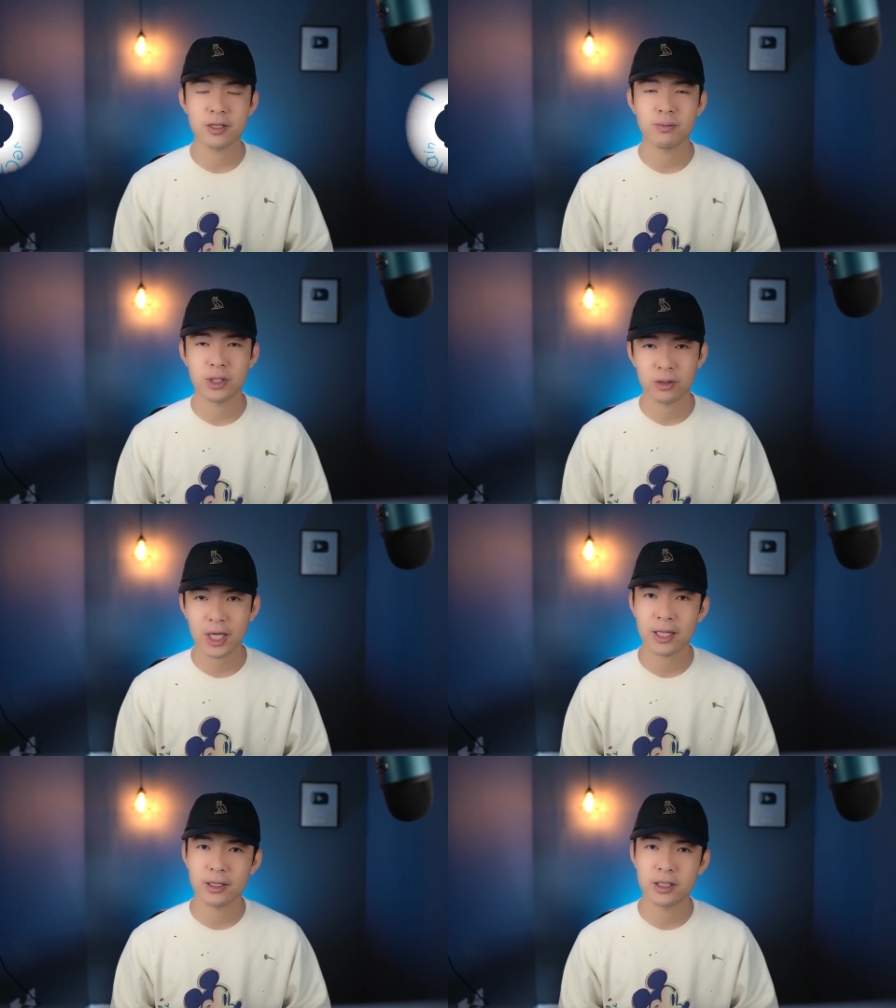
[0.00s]
性比较
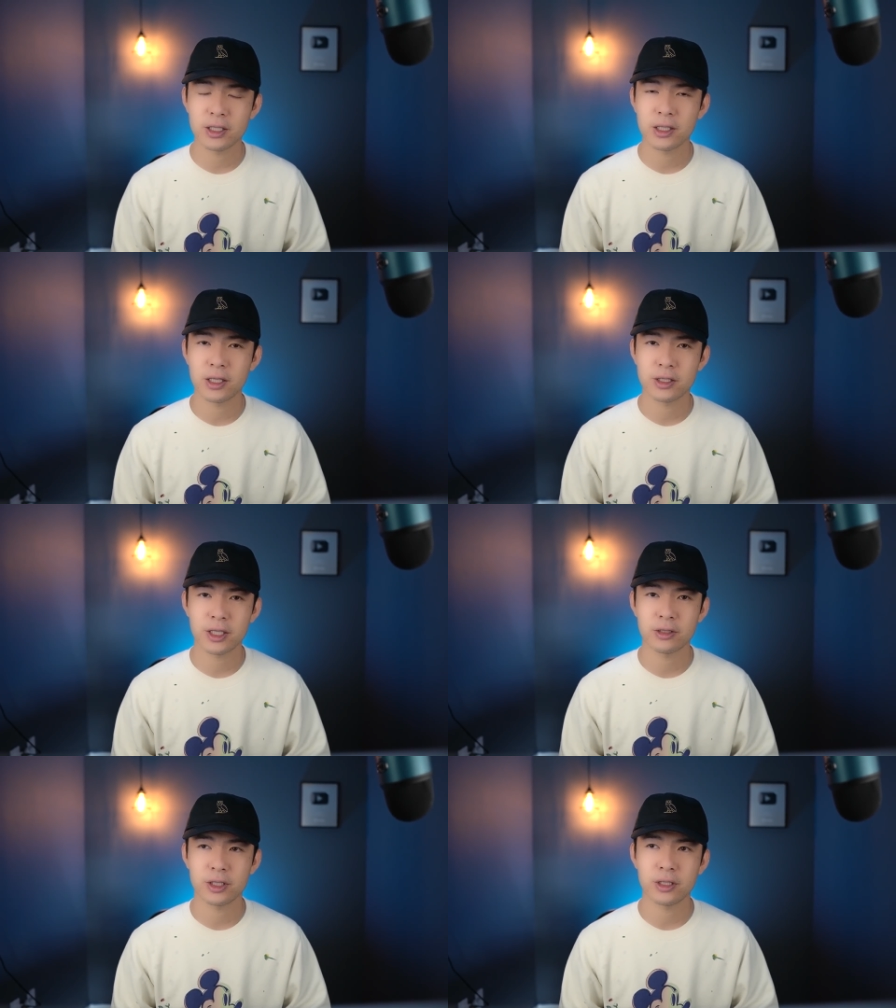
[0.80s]
大的一个这
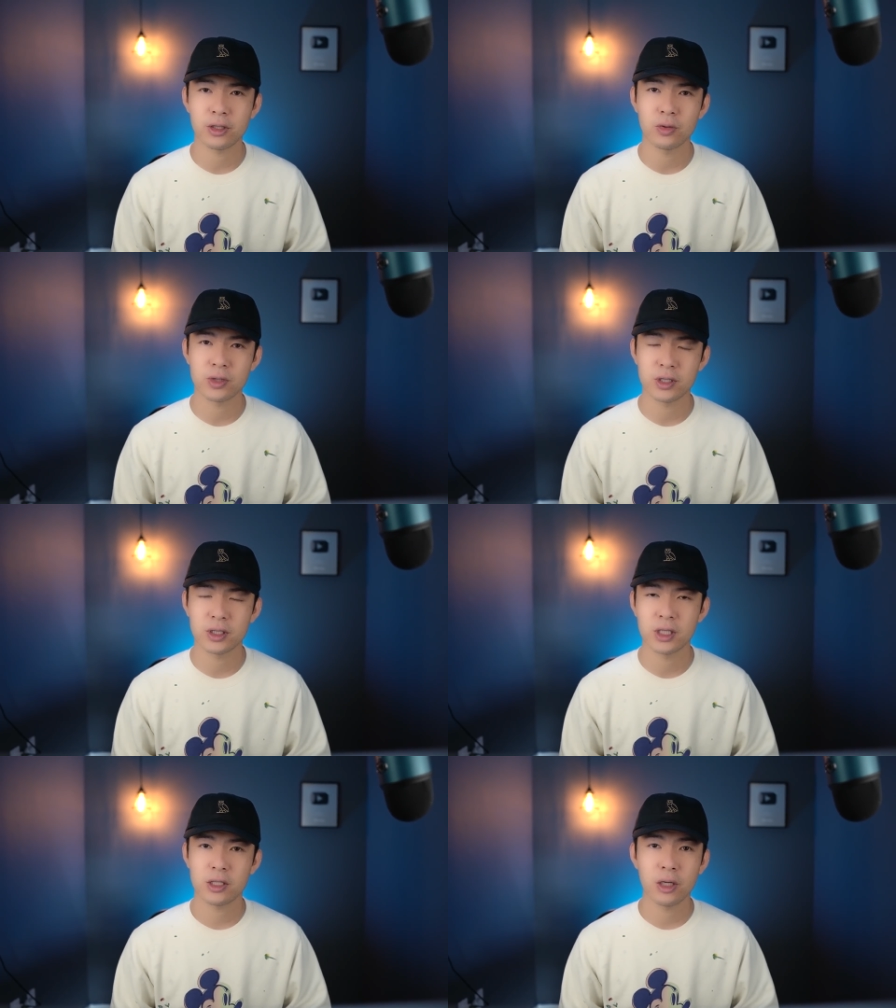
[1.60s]
样的一个投
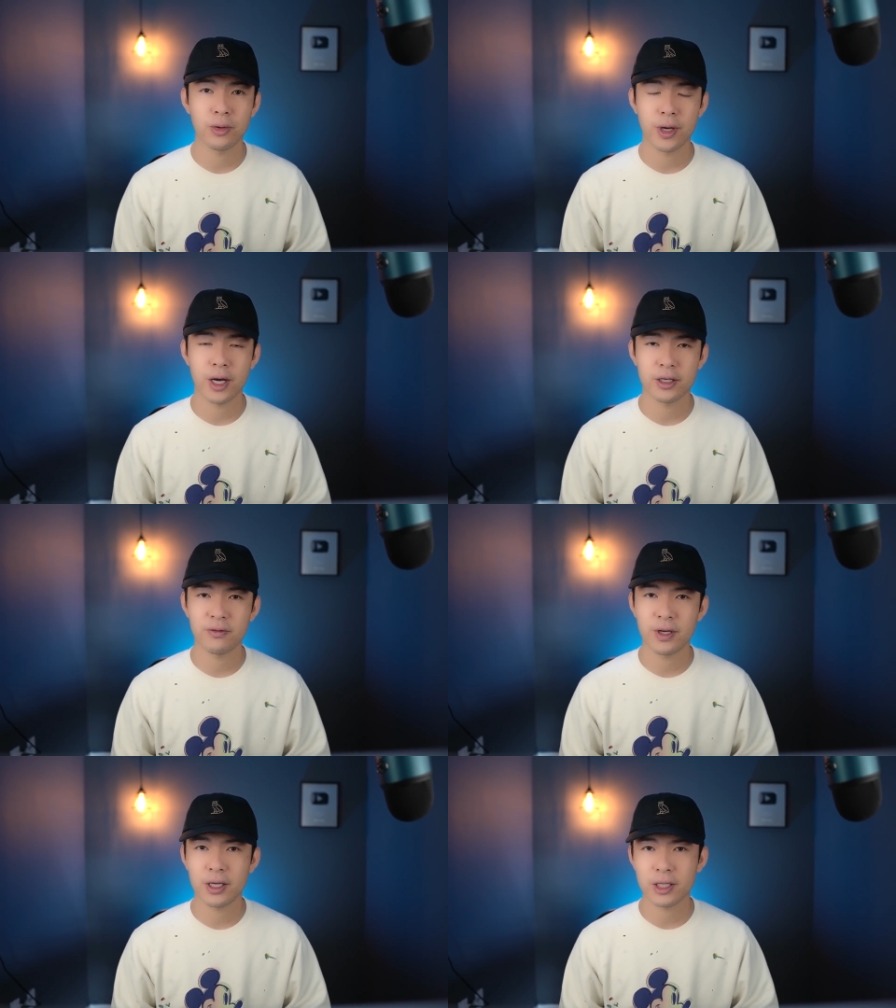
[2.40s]
资策略啊，
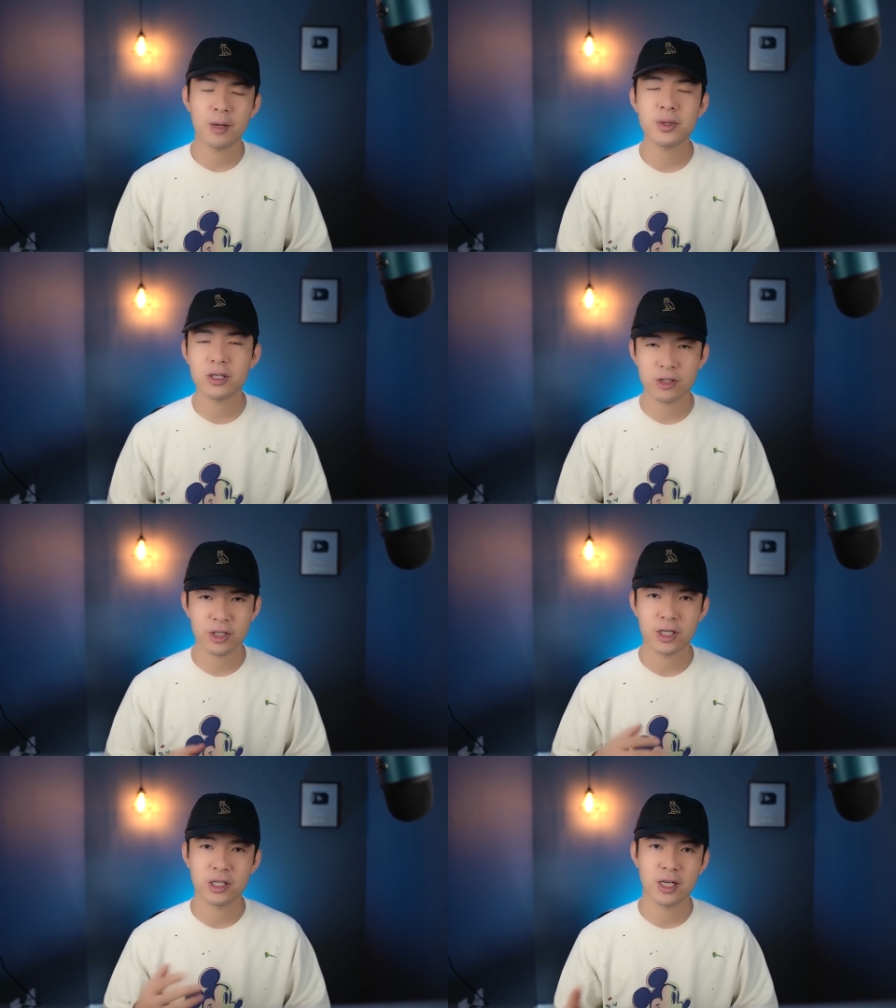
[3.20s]
因为它毕竟
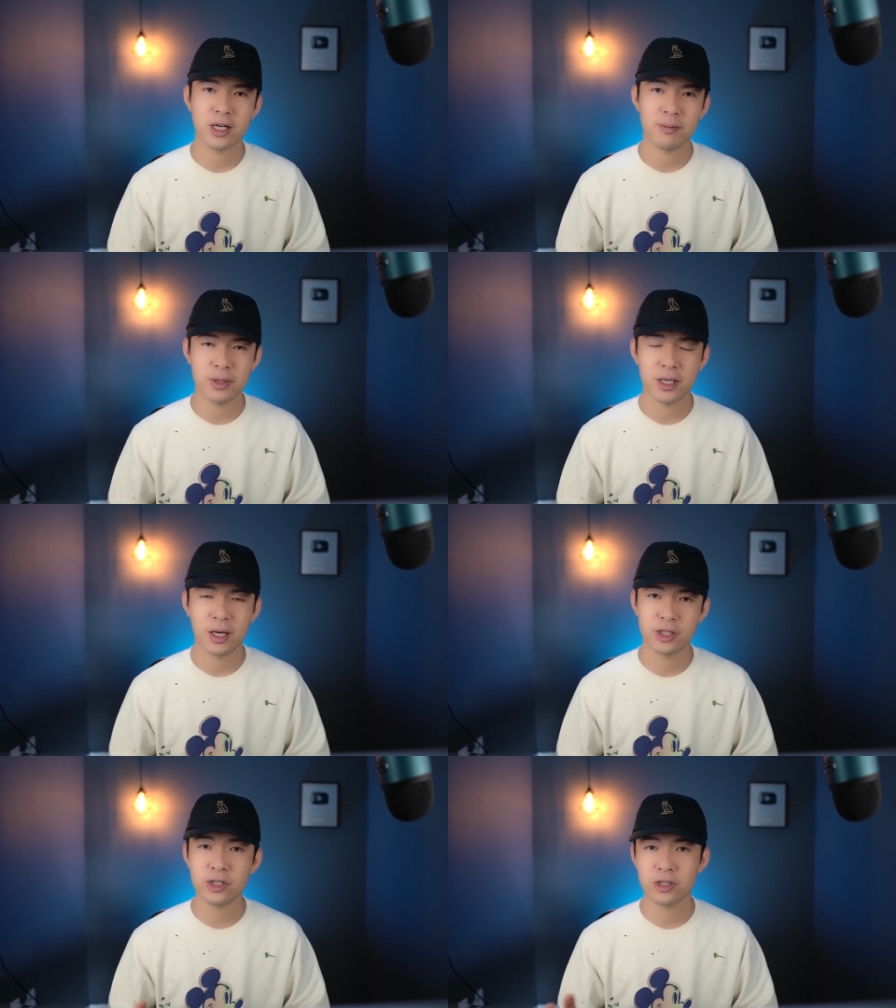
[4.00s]
是一个山寨币，
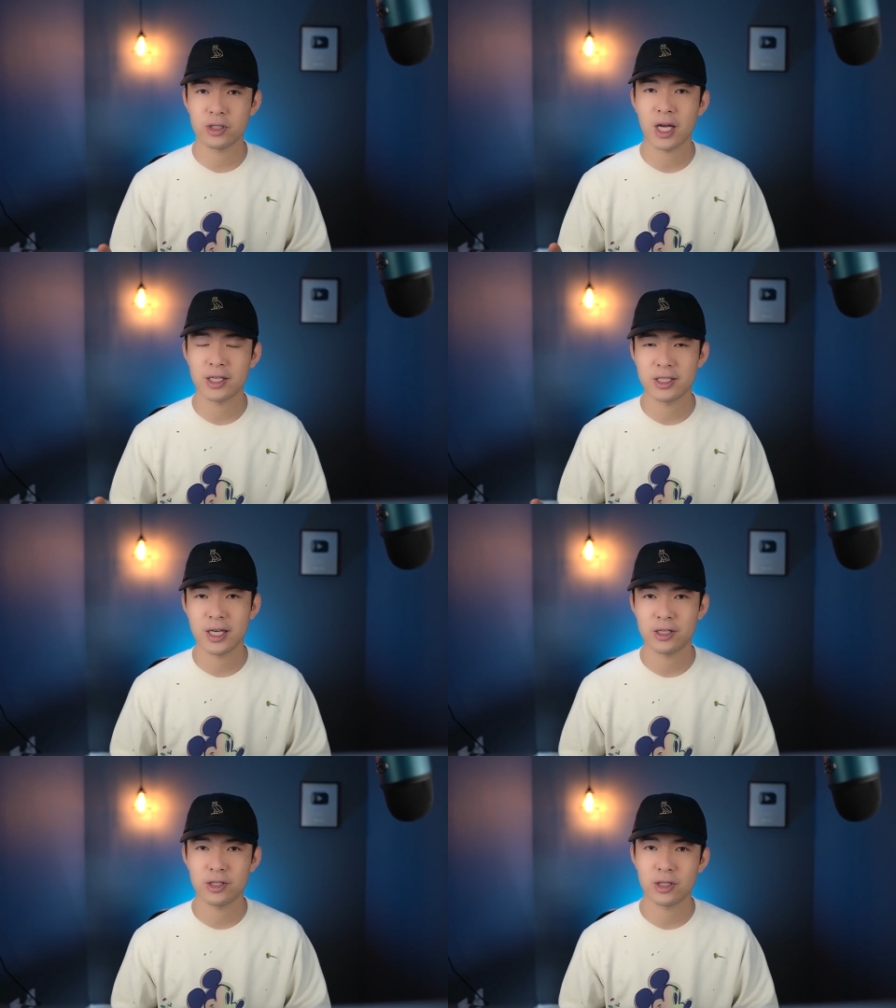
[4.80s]
即使它现
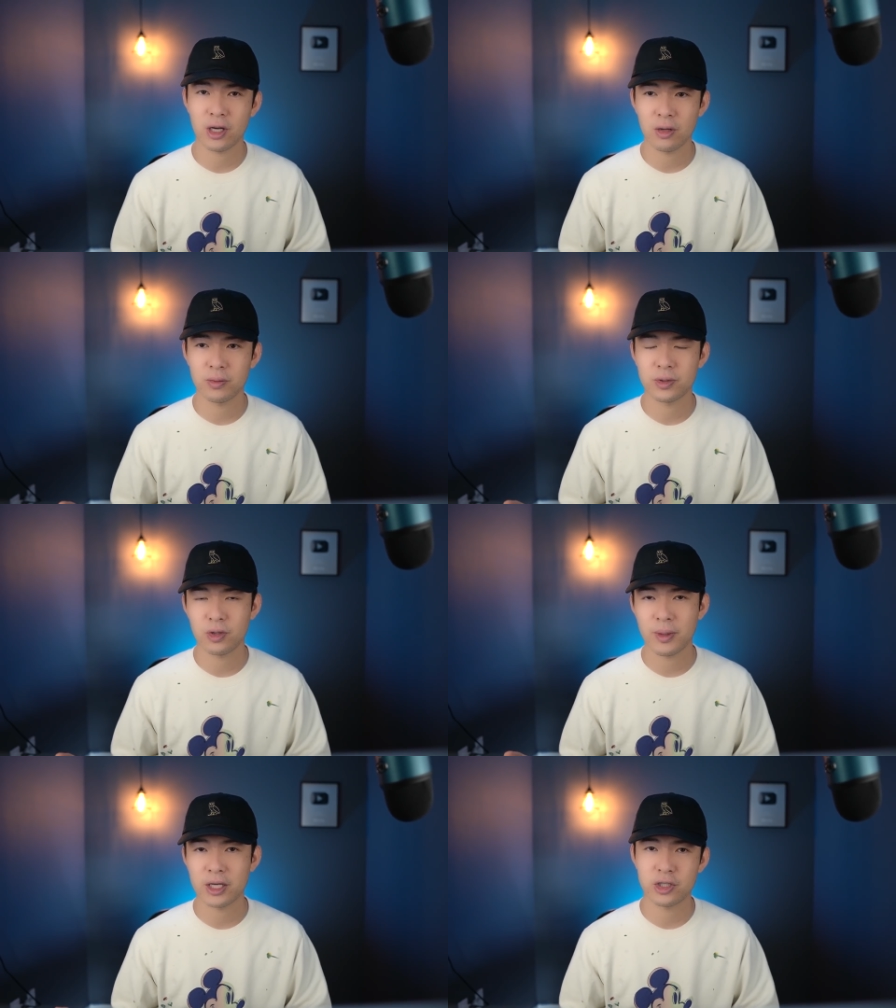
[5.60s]
在是 Top，
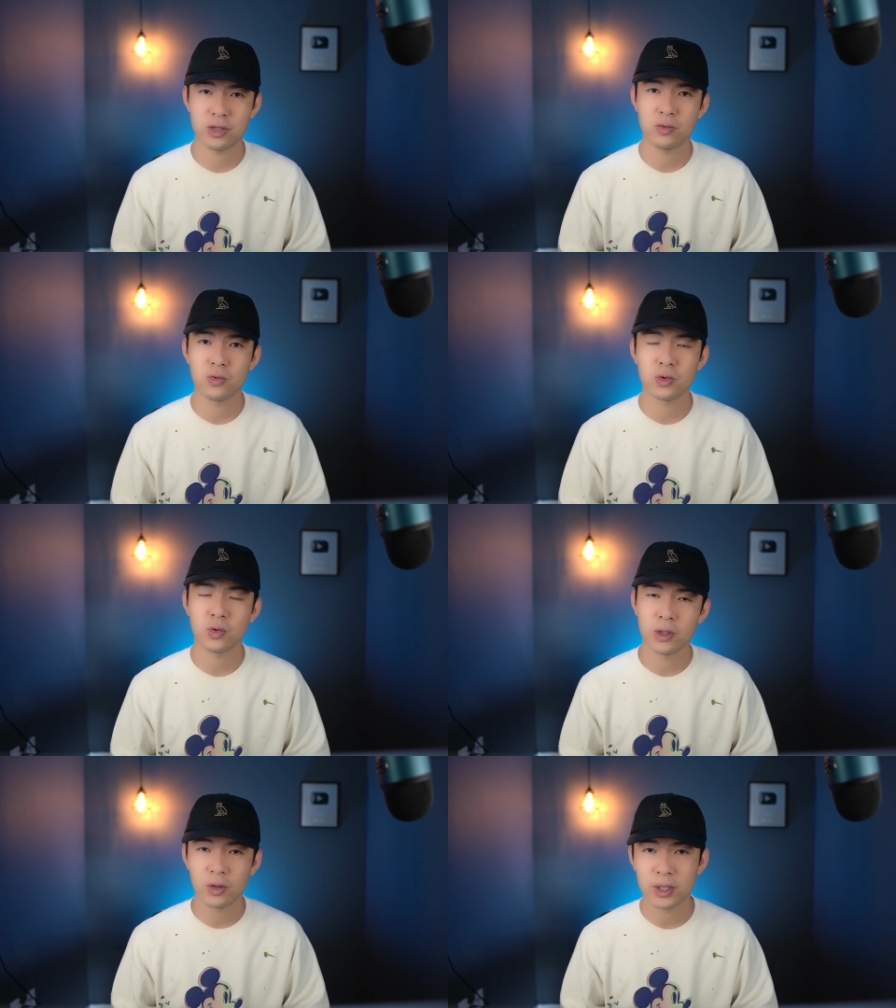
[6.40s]
对吧？十五
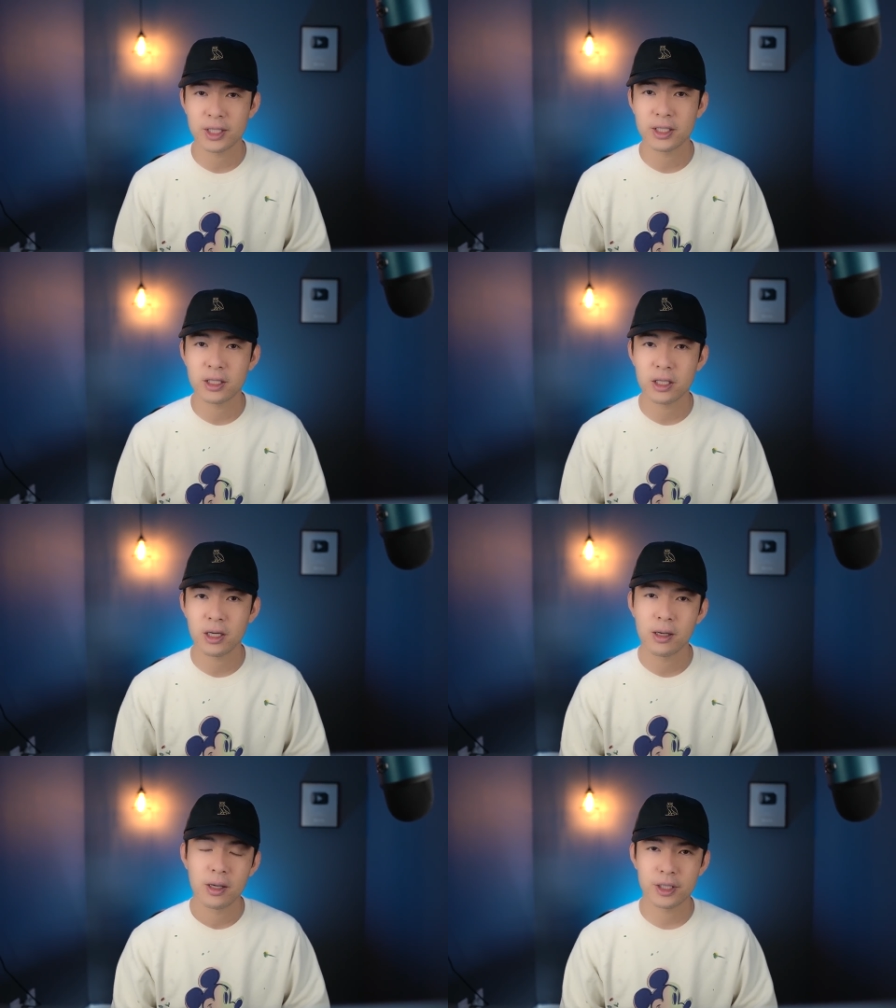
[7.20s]
左右的一
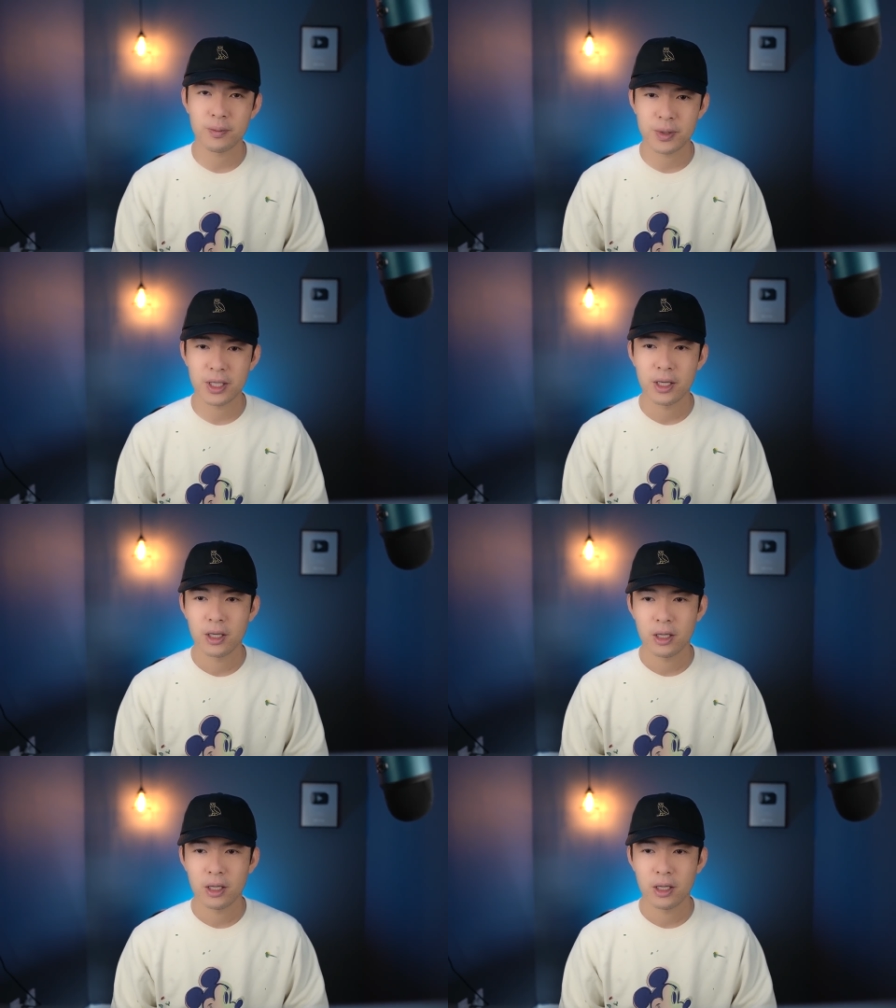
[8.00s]
个一个币。